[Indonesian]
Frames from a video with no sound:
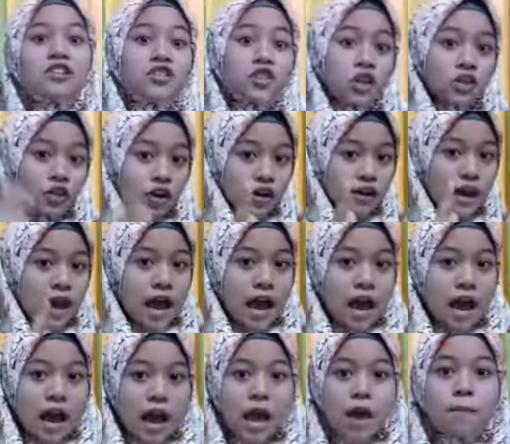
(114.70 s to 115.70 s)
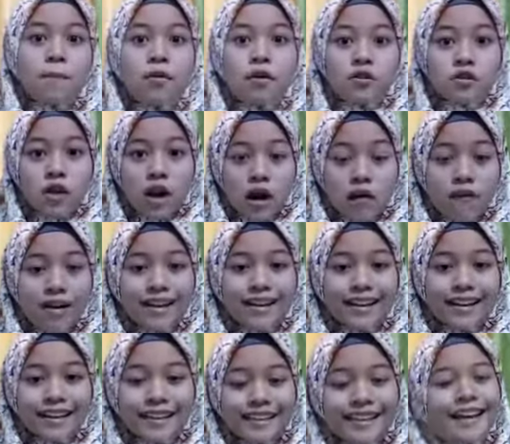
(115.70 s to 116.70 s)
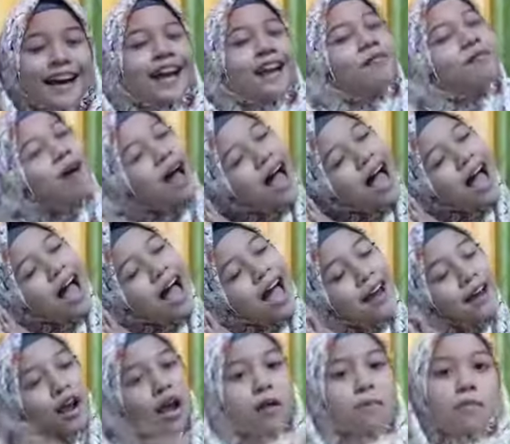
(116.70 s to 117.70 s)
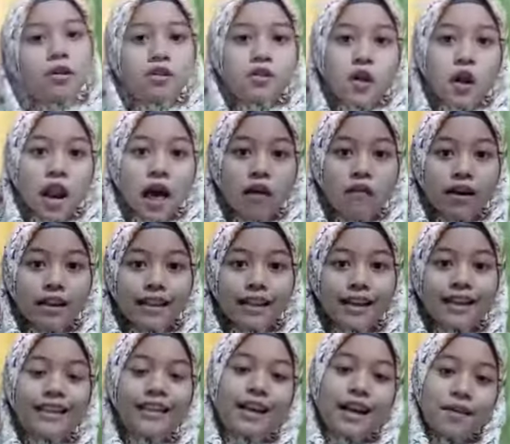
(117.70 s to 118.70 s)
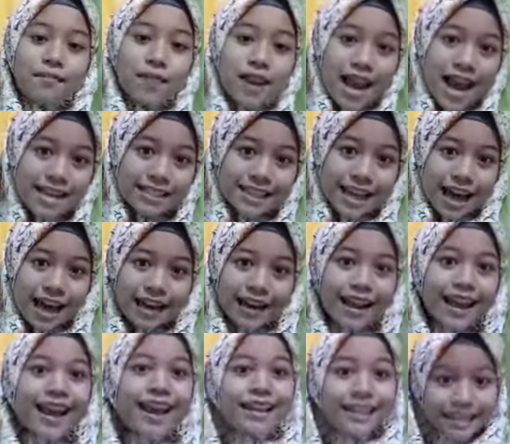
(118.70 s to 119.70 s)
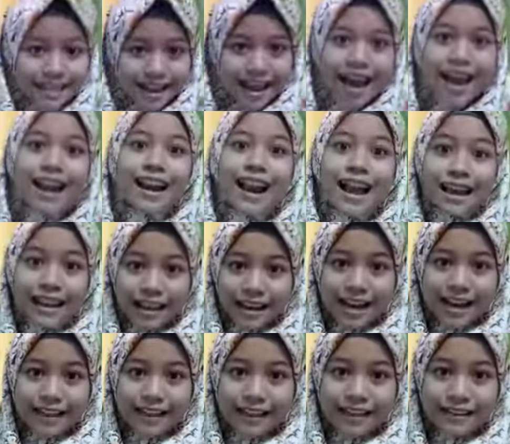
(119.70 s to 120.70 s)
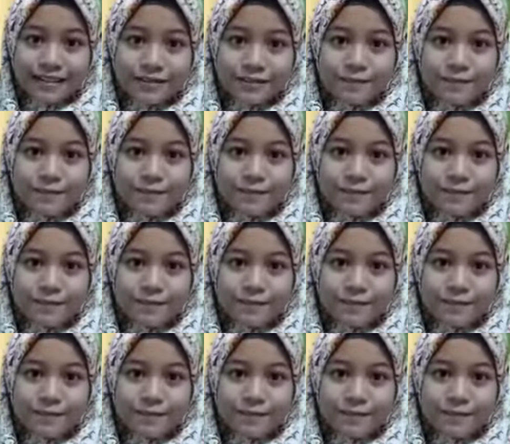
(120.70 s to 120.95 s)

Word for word: Contohnya, bersolawat ketika rebahan, bersolawat ketika belajar, dan lain-lain.